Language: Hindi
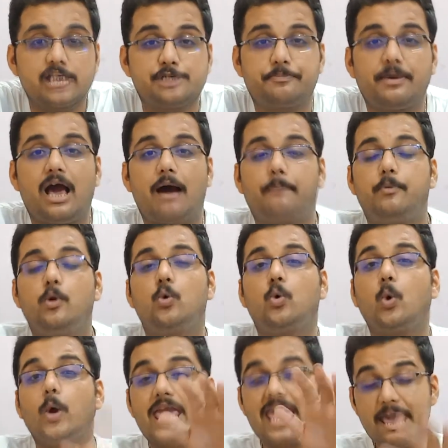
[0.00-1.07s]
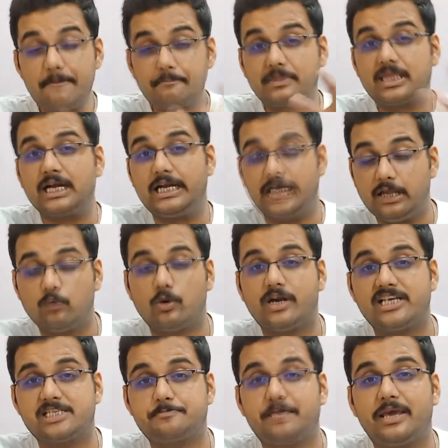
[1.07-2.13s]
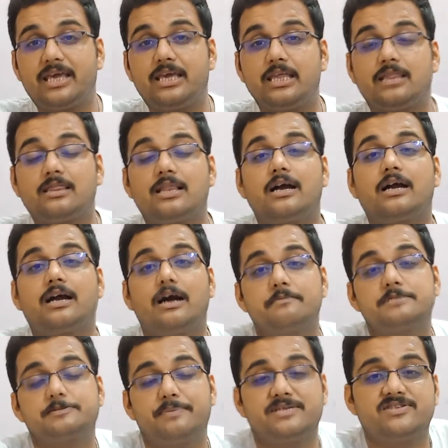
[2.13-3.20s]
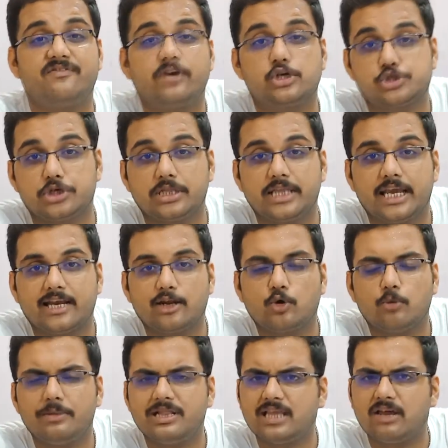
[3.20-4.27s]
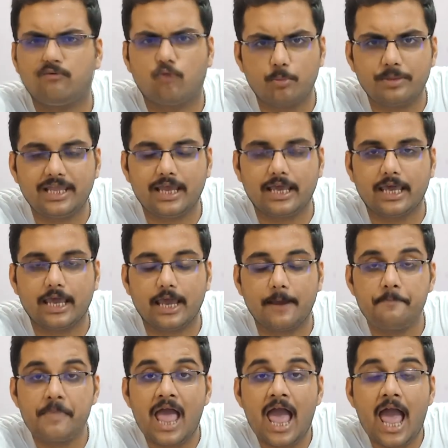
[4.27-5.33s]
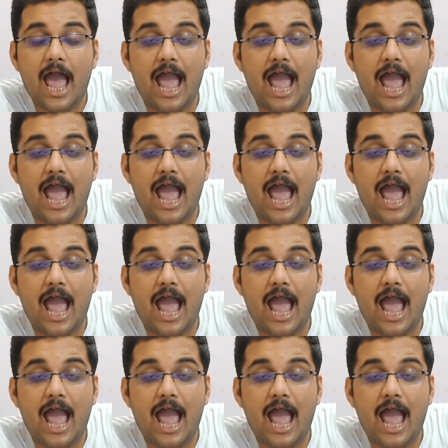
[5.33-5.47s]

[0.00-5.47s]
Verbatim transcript: इस पर आप लोगों को एम थर्टी वन एस पे कितना कम स्पेसिफिकेशन देखने को मिलता है वो भी देखेंगे